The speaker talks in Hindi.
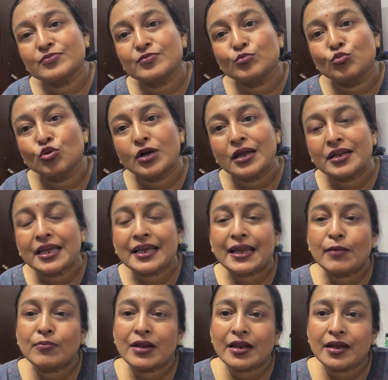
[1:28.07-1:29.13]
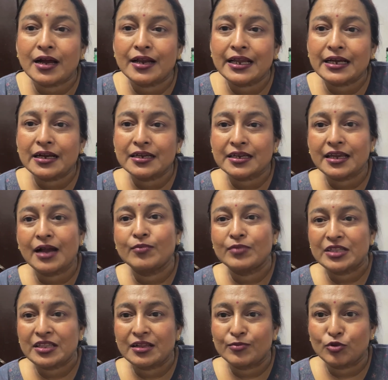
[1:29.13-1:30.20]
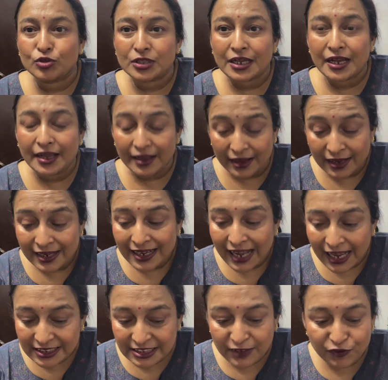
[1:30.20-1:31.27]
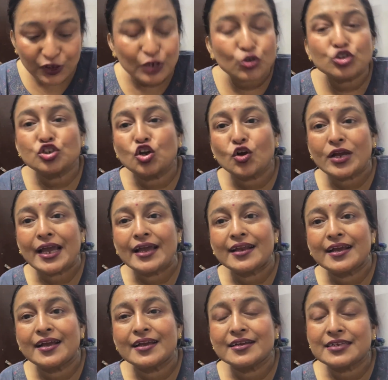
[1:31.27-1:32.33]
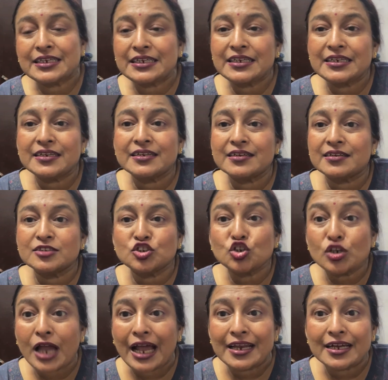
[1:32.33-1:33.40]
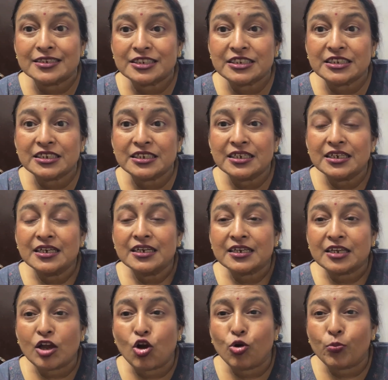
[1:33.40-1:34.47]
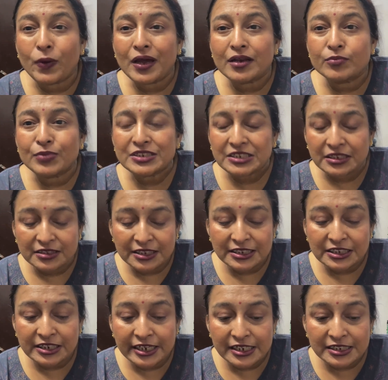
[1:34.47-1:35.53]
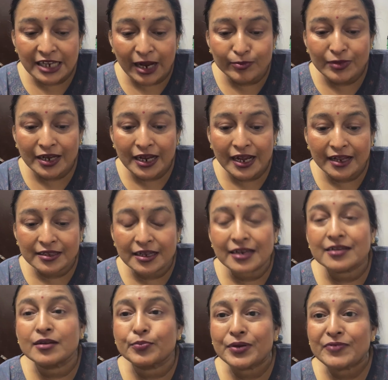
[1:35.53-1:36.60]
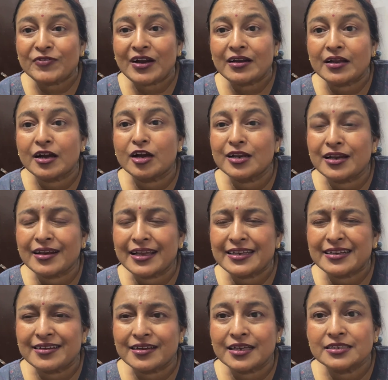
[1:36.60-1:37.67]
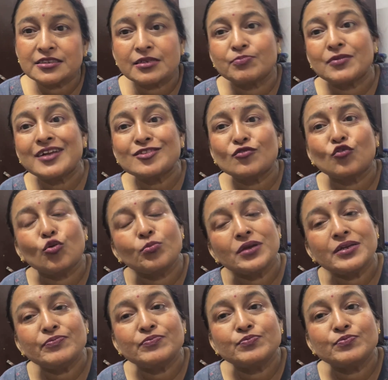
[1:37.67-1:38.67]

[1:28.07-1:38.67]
मुंह करके कैमरा लगाने का क्या मतलब होता है अच्छा फिर कुछ लोग कह रहे हैं कि जो लाला जी के ऊपर बसंती जी ने इल्ज़ाम लगाया था कपड़े फाड़ना लड़ाई करना इन सब का तो वो भी